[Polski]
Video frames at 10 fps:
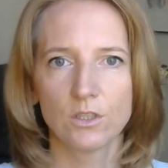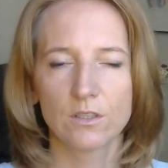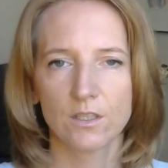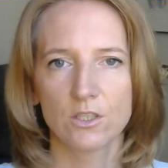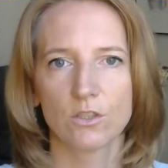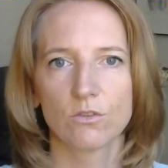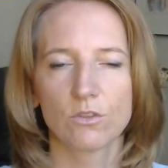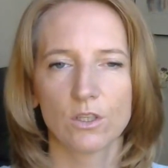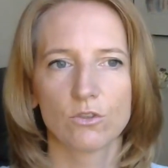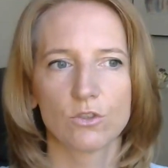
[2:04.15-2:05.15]
Niezależnie od
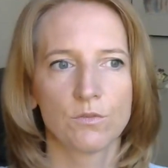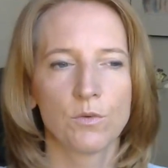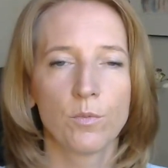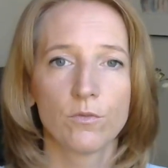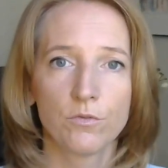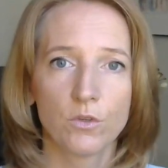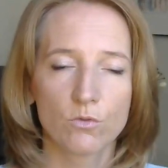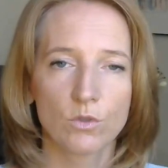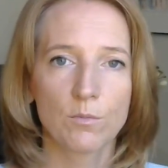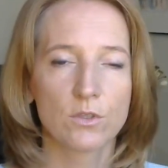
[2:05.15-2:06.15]
tego, czy się
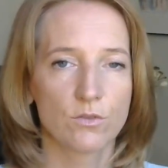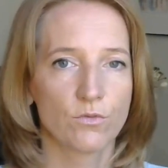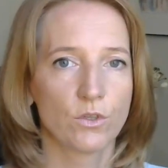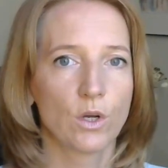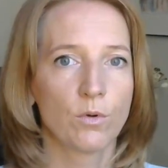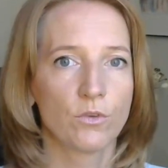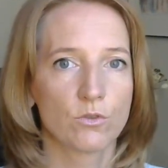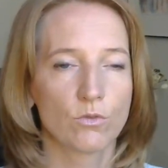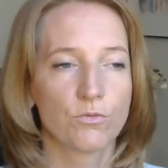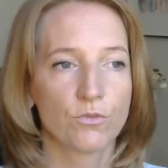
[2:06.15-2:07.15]
wywiązujemy ze swoich
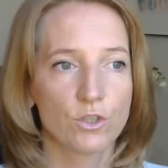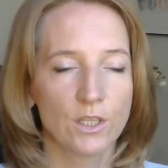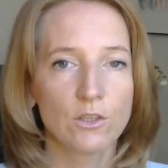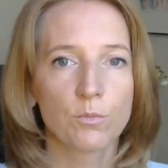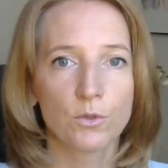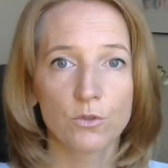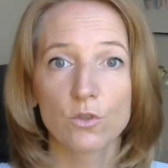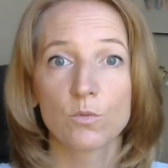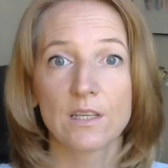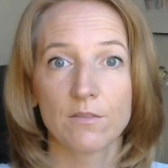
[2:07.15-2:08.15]
obowiązków, czy nie, to po to
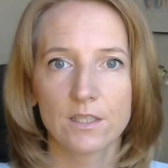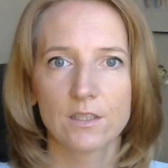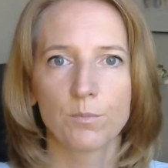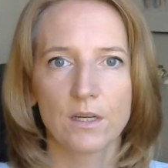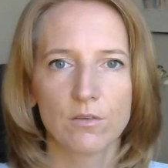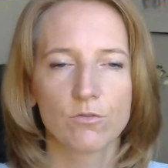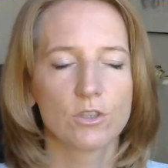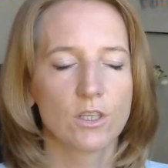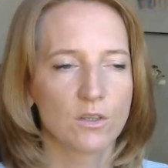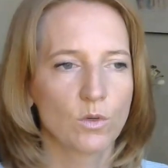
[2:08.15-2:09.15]
są zawarte prawa w
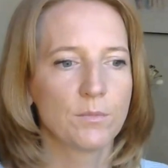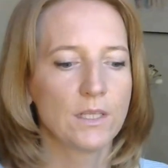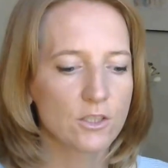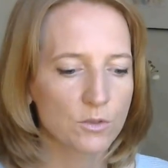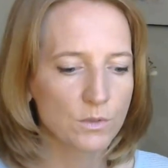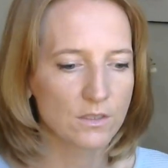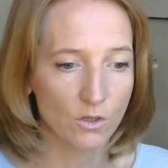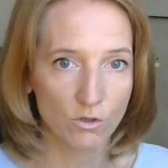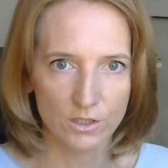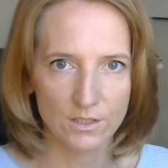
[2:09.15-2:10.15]
różnych regulaminach, żeby z
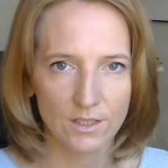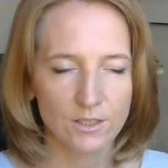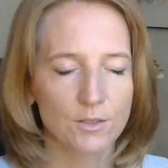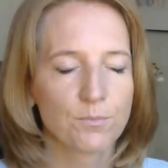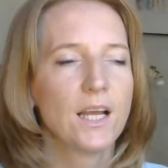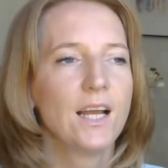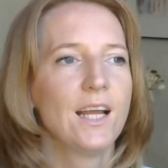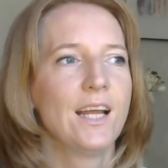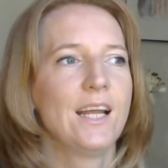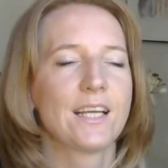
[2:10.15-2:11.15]
nich korzystać.
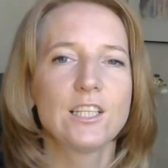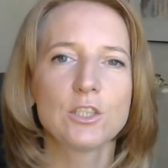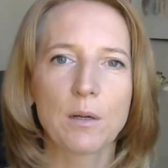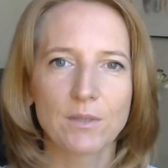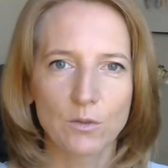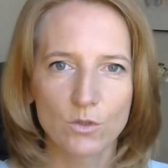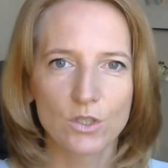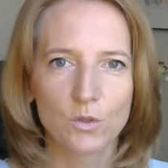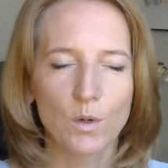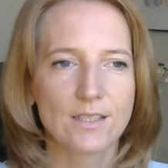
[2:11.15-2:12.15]
Kiedyś miałam taką
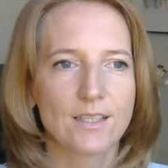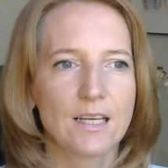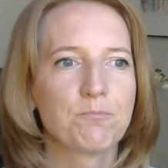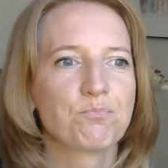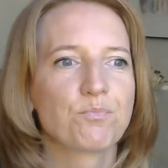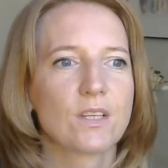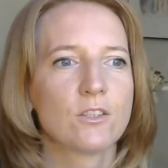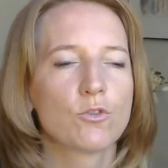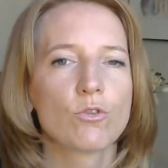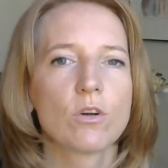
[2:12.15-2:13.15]
sytuację.
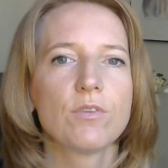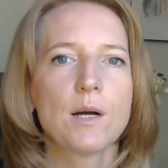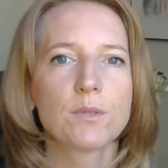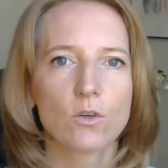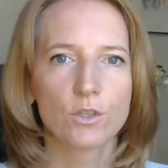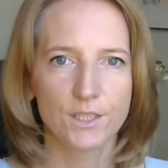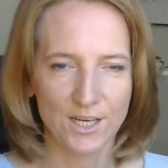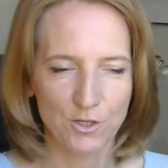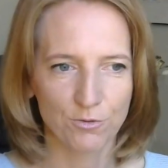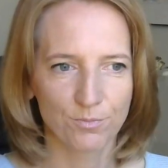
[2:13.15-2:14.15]
Dyżurowałam na
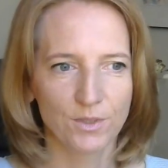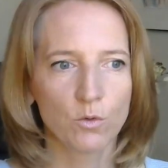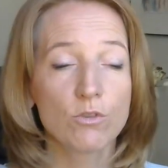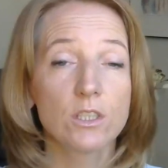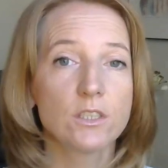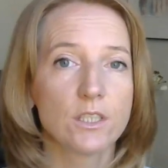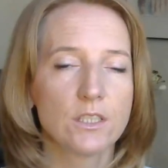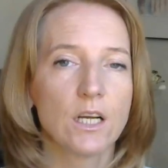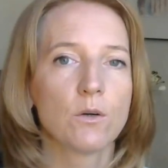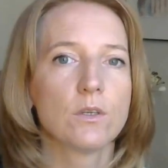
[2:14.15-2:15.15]
korytarzu i uczeń
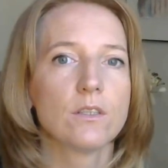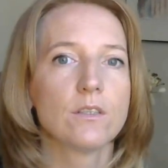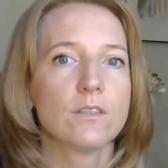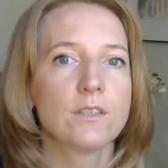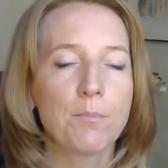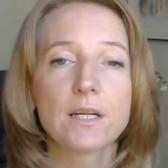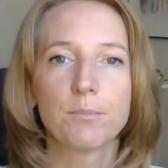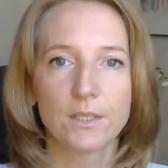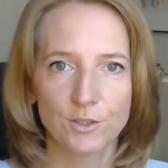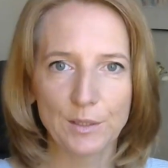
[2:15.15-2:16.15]
siedział na
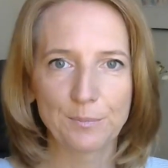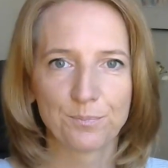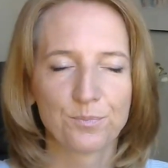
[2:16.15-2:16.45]
parapecie.